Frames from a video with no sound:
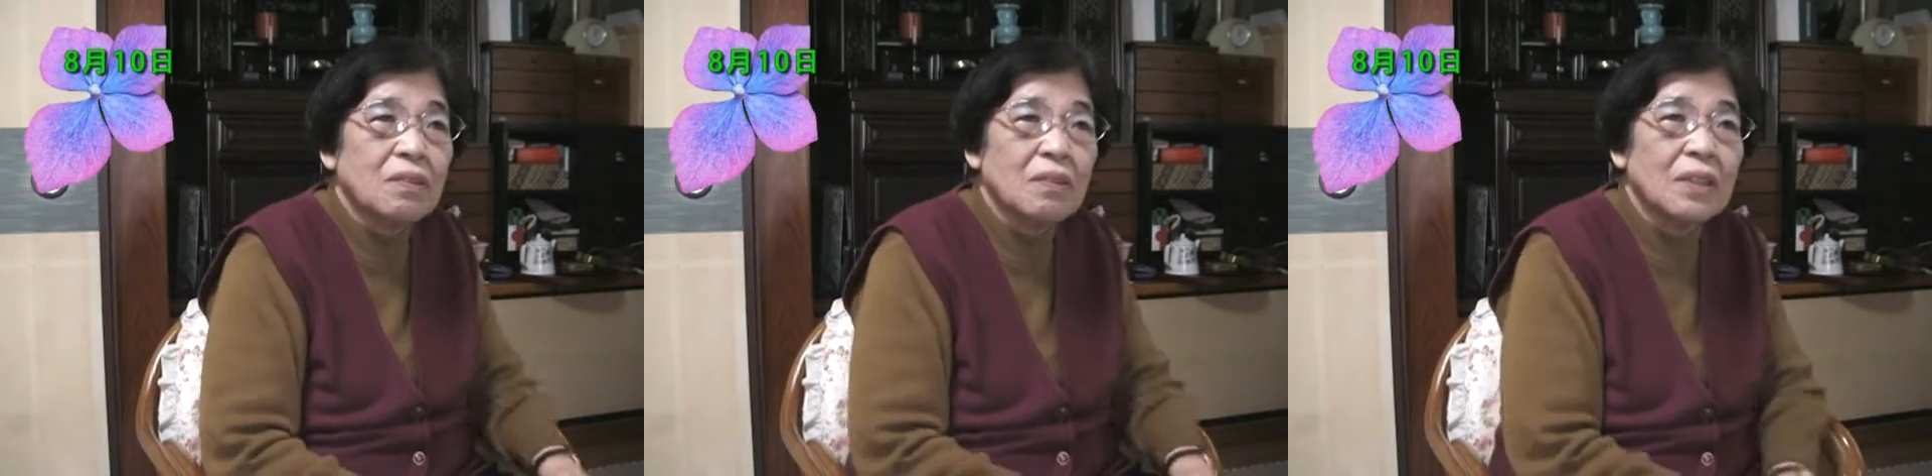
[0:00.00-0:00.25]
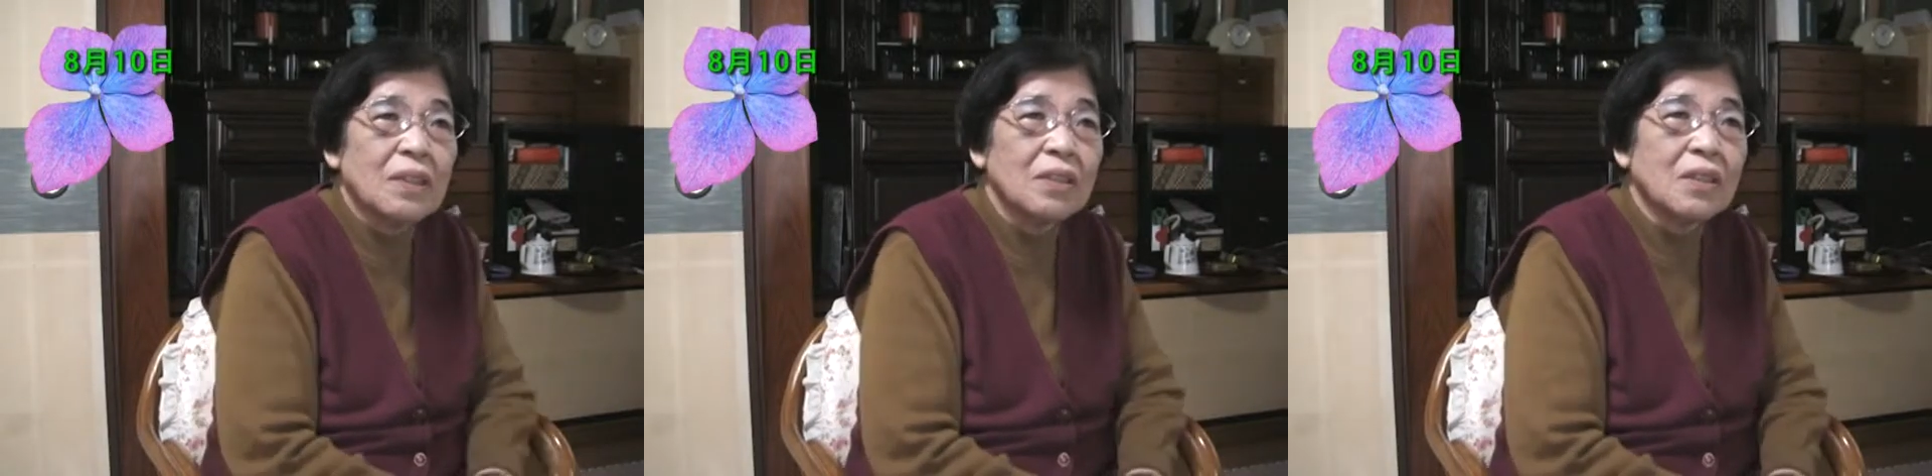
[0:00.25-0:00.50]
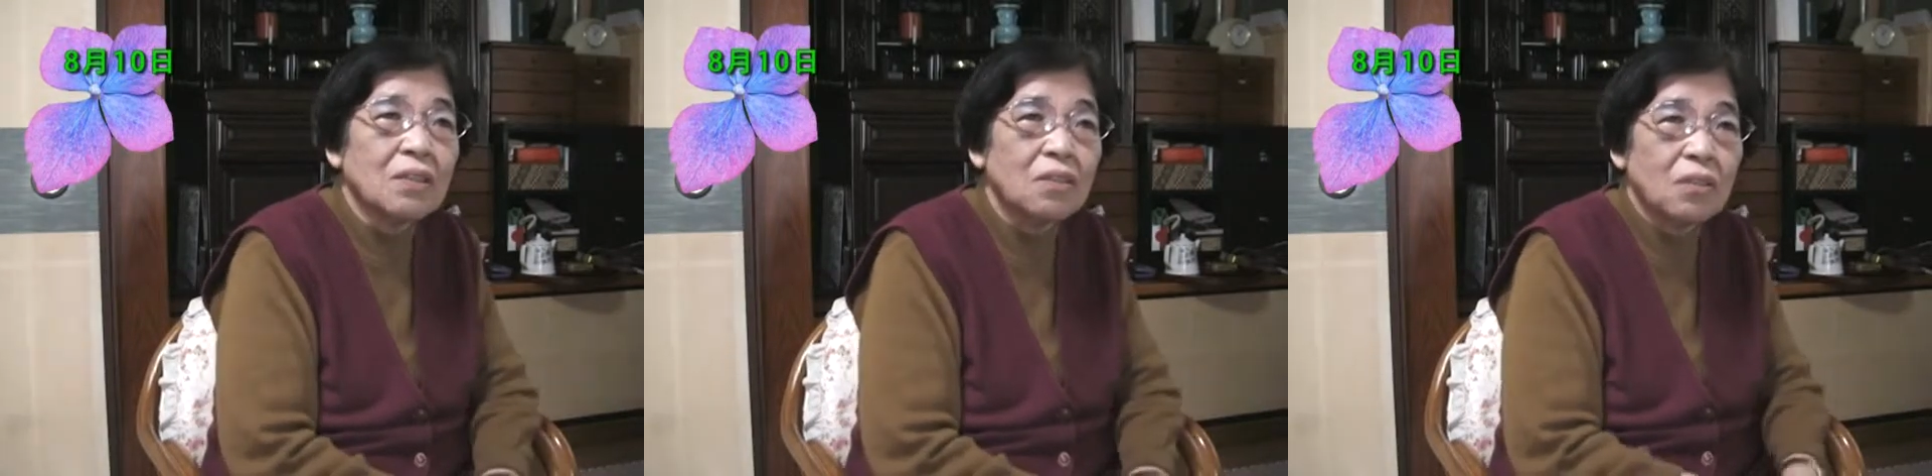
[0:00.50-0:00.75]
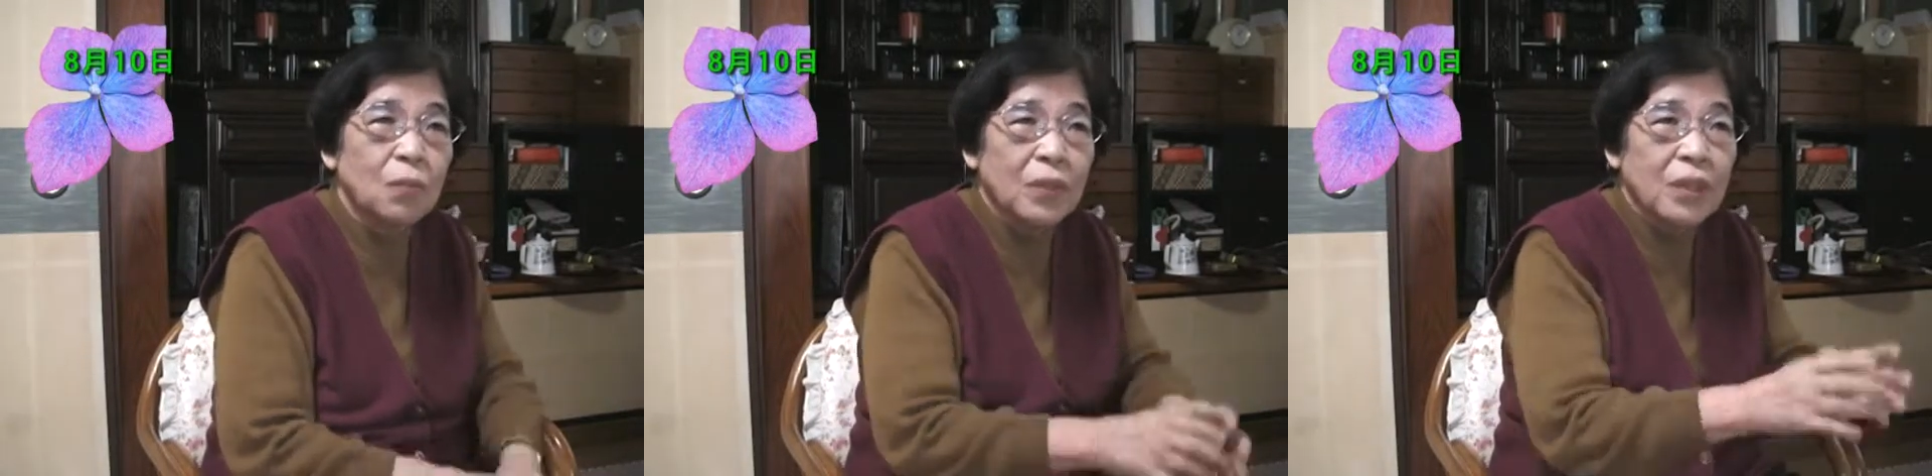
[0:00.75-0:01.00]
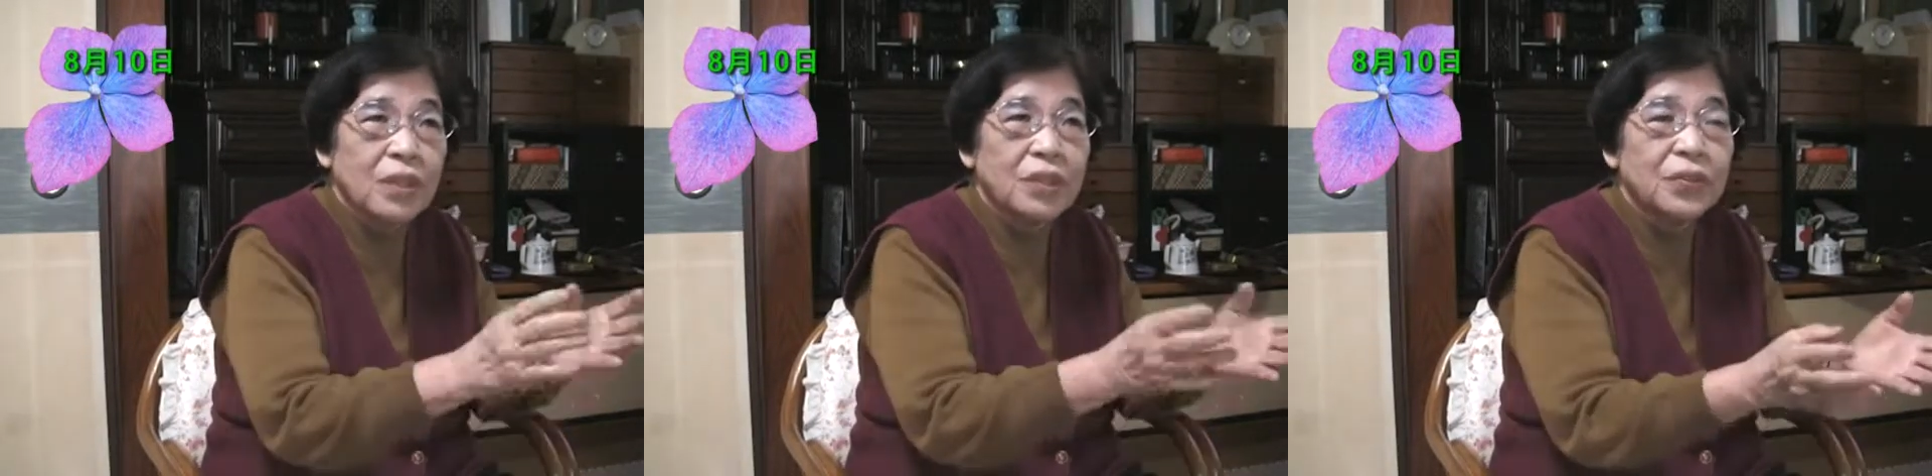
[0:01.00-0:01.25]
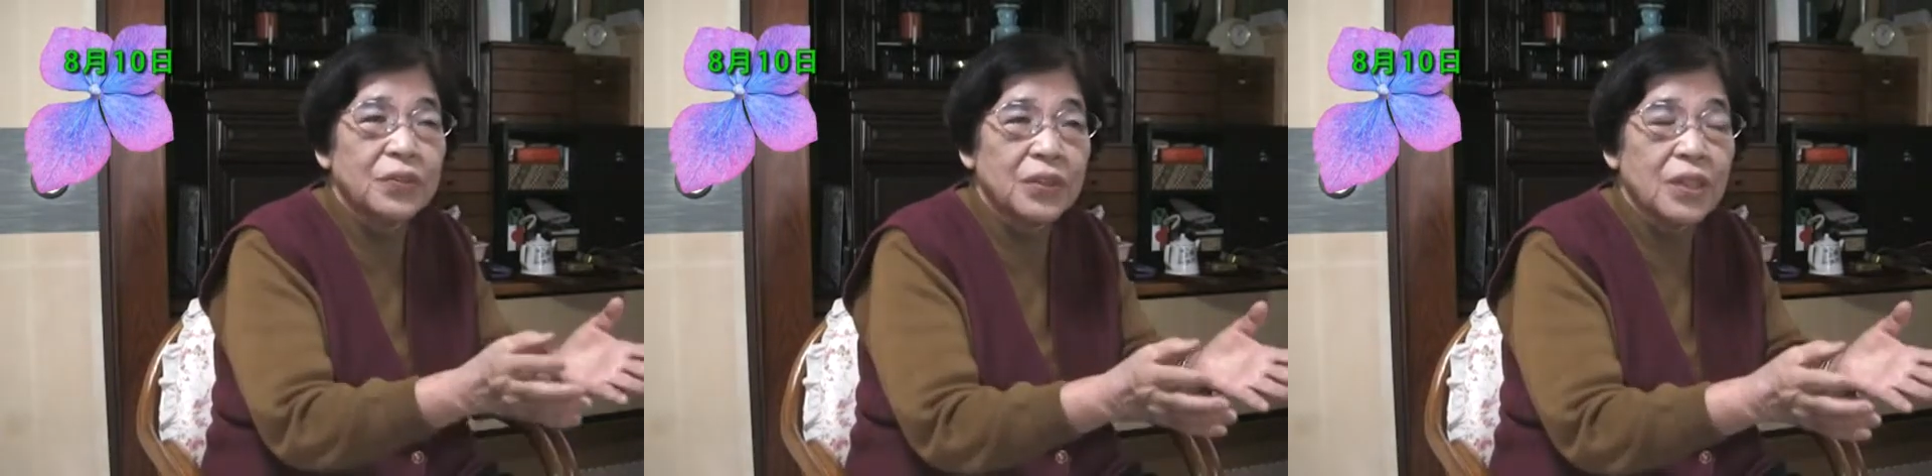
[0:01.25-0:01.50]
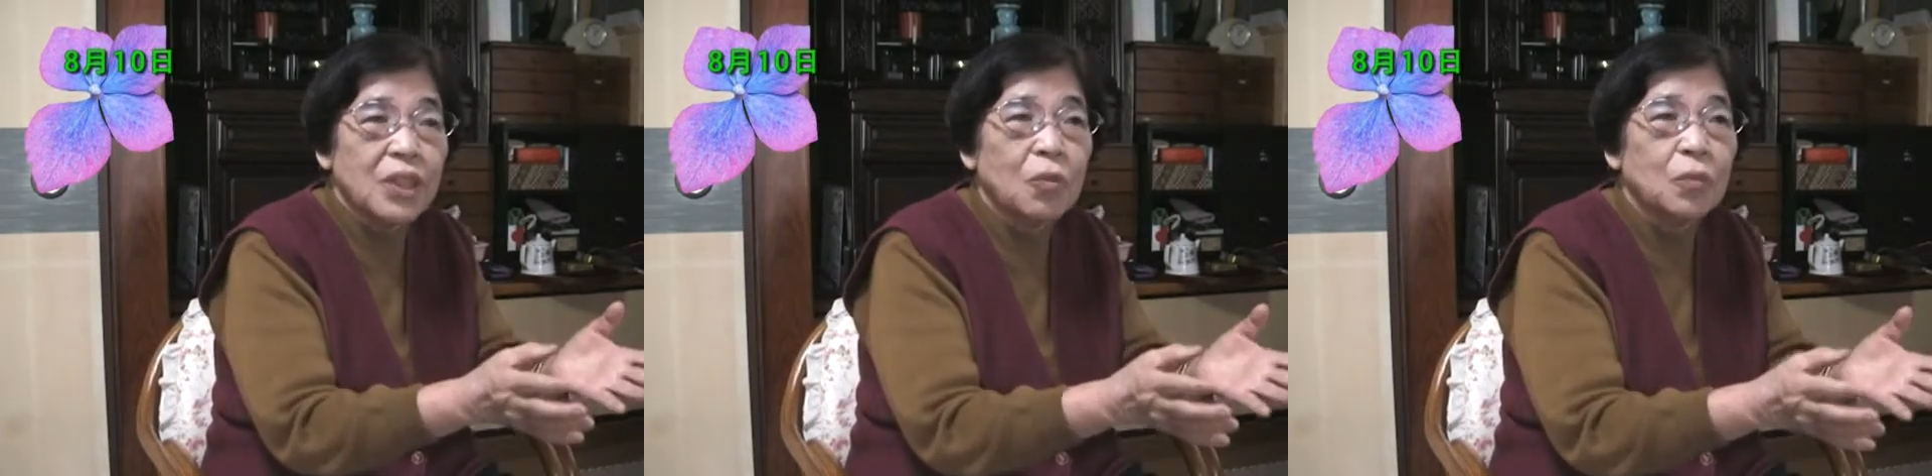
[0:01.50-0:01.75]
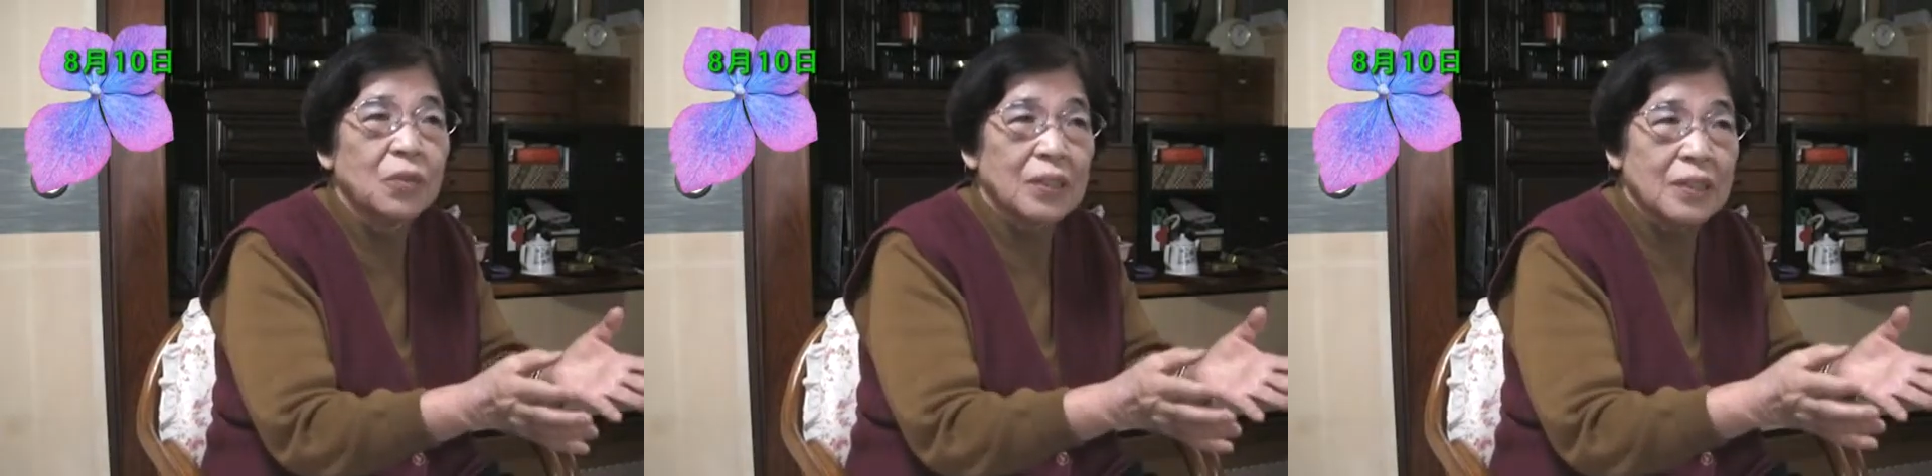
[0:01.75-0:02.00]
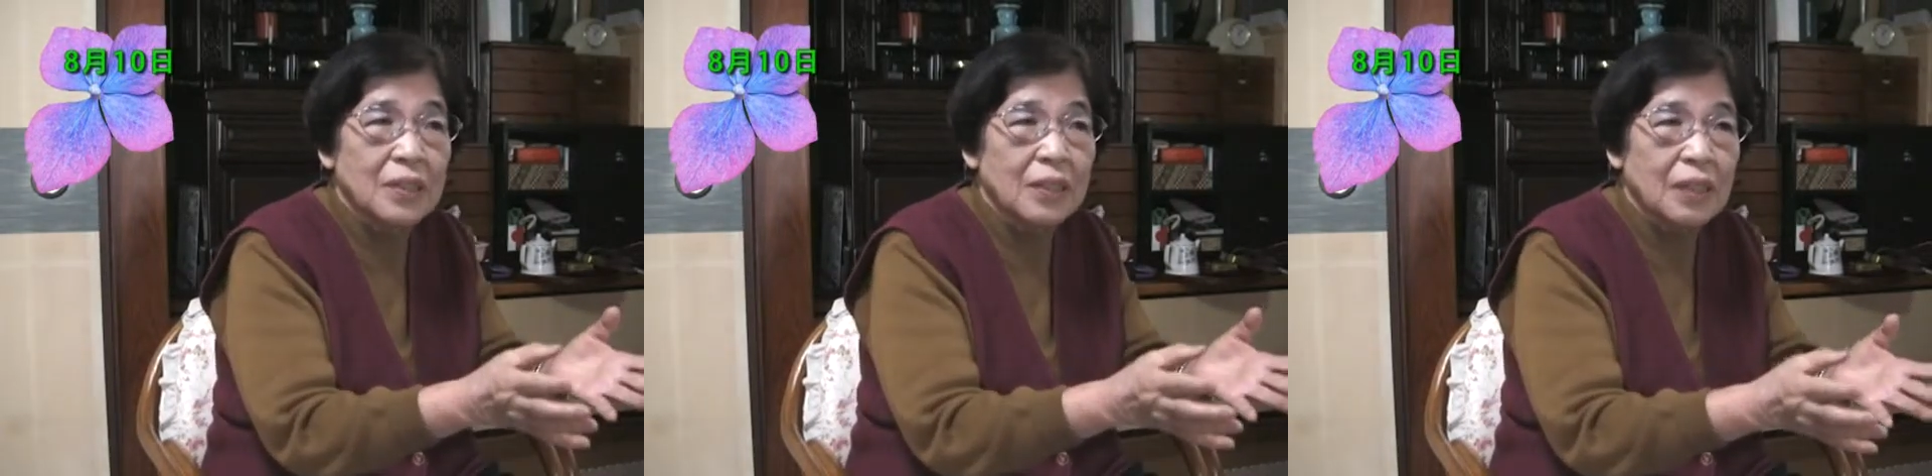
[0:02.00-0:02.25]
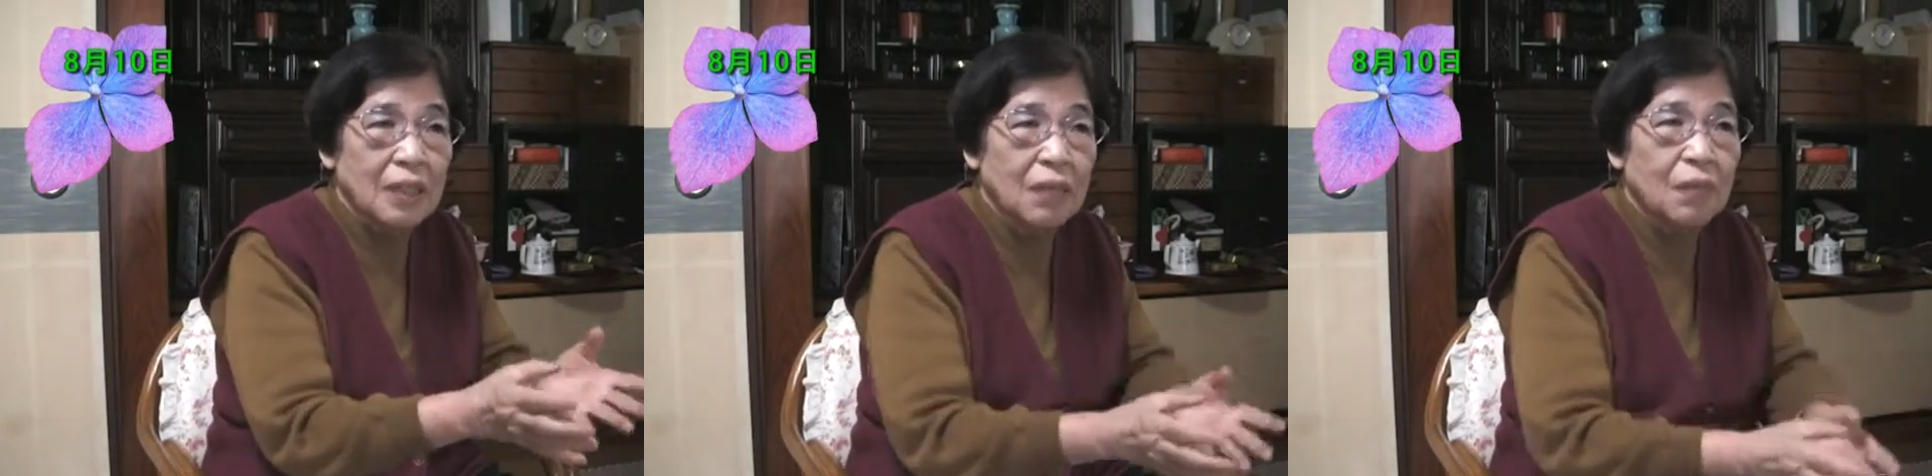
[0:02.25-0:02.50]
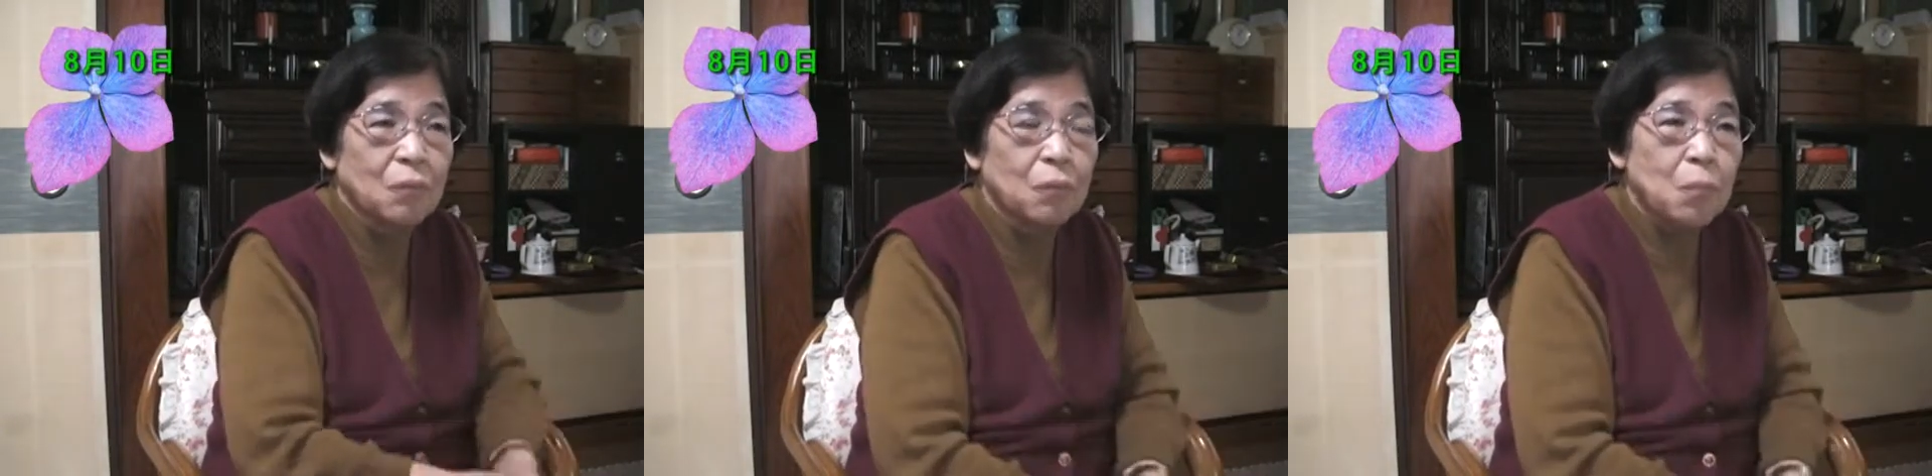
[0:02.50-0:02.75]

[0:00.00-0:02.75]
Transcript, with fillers: 長崎の方でまた気流してたもんですから